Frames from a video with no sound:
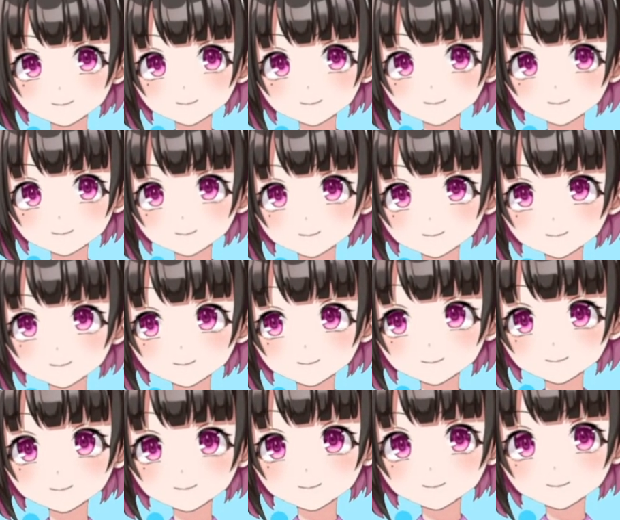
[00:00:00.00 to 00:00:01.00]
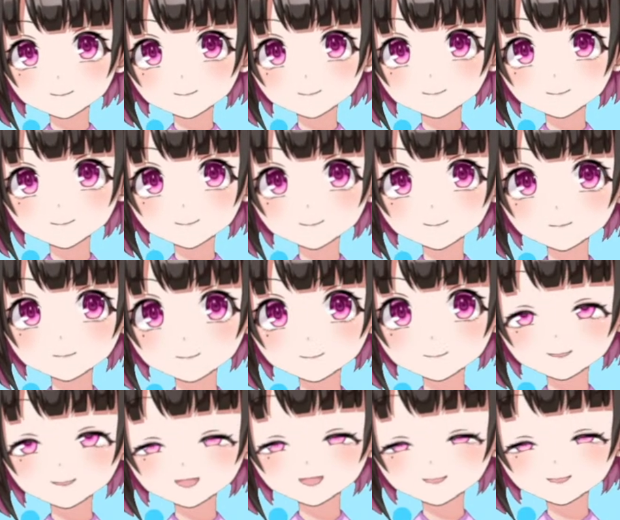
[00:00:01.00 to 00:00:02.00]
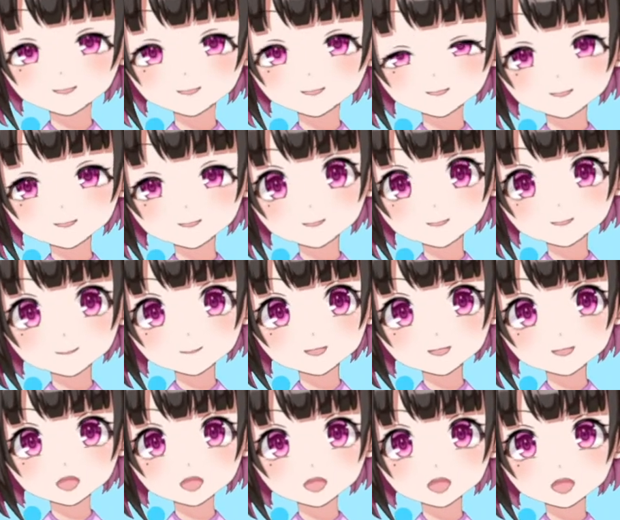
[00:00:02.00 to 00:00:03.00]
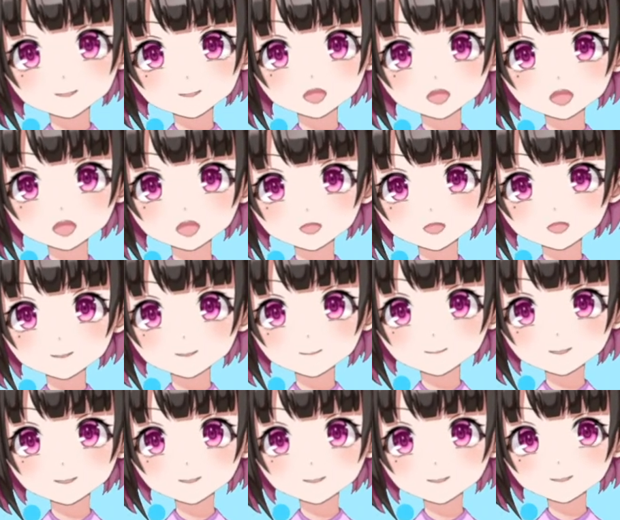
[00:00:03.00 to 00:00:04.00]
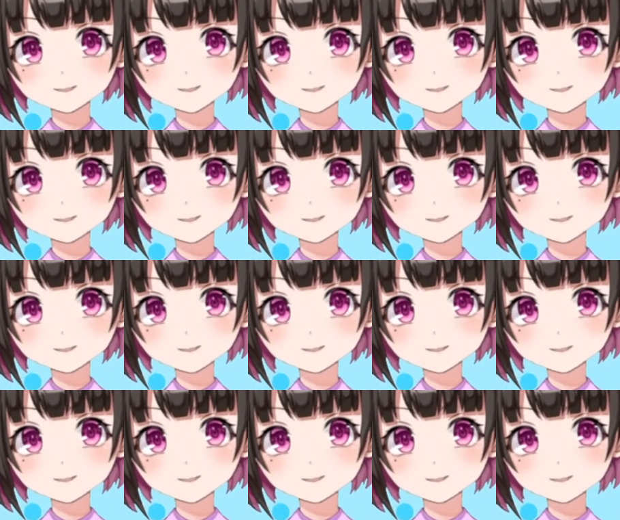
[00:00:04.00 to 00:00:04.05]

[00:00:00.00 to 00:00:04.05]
うん、陸上のが多いのかな。その競技が